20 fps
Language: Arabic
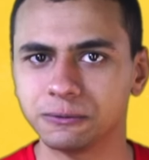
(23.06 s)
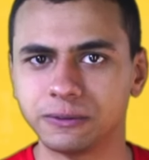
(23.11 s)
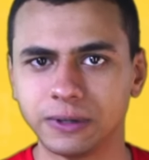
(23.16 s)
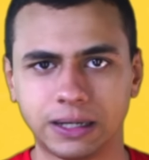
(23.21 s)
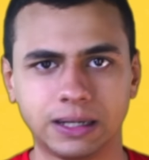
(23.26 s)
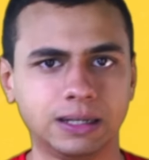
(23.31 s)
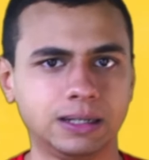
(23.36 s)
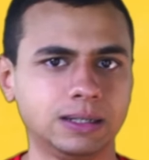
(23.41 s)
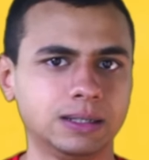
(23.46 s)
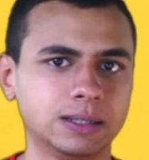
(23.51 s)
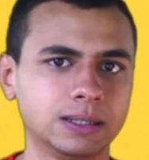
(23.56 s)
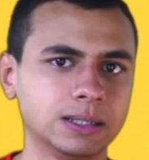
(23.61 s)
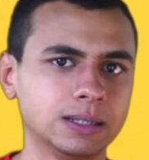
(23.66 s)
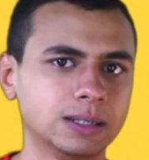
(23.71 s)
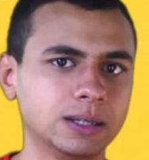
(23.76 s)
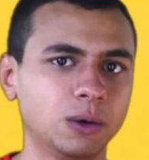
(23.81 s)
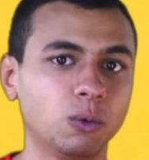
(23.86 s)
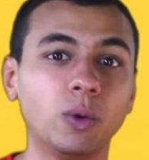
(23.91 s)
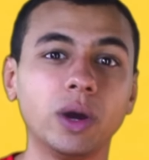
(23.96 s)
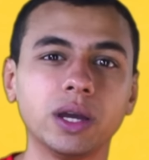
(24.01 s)
ف
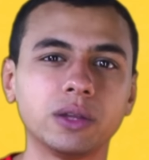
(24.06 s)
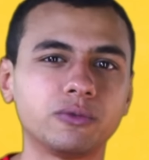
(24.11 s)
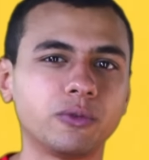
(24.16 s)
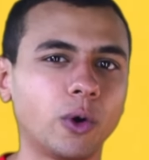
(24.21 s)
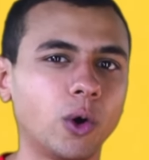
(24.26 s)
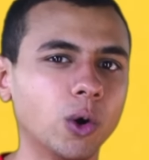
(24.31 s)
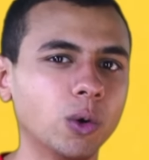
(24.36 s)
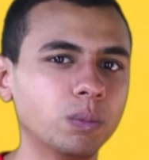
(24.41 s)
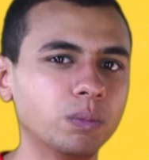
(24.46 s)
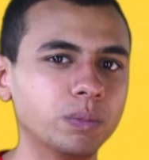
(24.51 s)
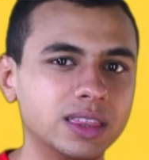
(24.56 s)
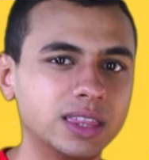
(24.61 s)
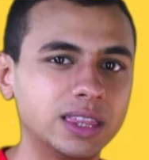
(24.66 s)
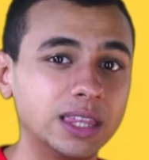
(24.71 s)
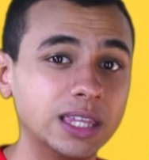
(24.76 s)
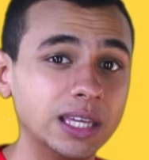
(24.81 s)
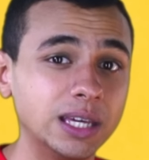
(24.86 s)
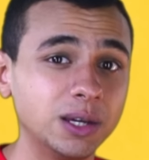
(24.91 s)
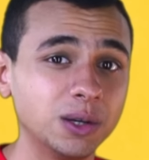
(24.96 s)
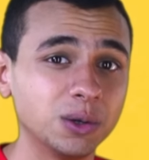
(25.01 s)
وقعت في حب
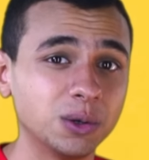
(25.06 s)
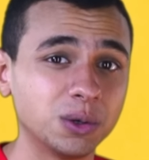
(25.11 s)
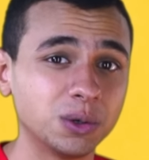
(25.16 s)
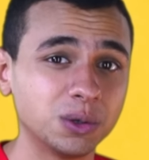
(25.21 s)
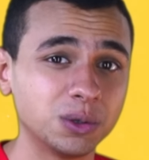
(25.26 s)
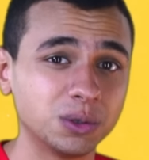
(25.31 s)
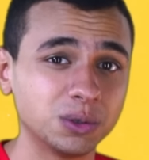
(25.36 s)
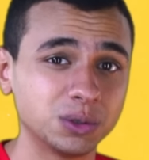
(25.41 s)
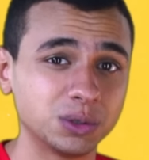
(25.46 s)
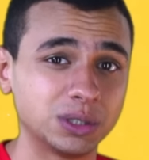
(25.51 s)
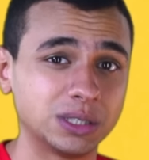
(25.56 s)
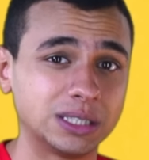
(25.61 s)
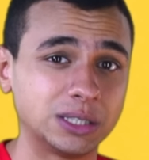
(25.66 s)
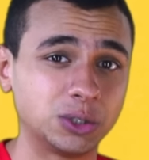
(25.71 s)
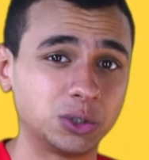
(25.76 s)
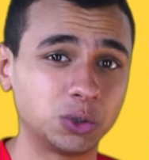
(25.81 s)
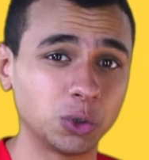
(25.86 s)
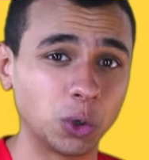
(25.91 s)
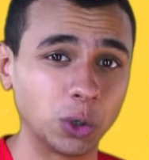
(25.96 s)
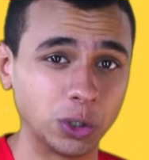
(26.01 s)
ثيو
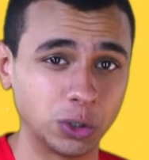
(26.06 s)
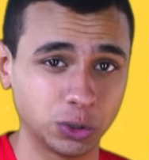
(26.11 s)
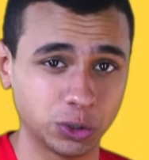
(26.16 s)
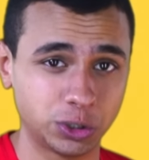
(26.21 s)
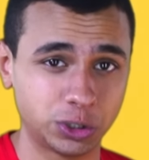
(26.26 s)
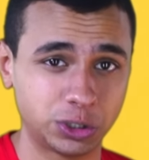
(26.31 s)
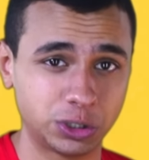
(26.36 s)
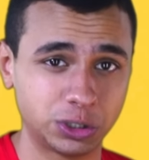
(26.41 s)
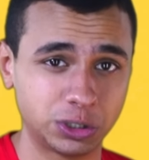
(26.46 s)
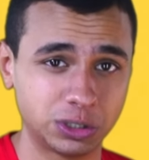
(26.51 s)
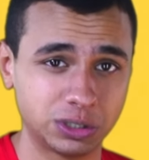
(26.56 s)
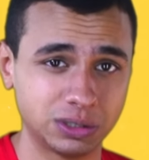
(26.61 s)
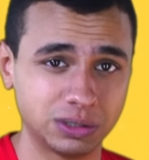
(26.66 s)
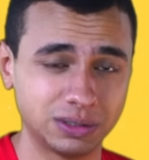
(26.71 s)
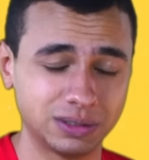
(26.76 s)
تونوس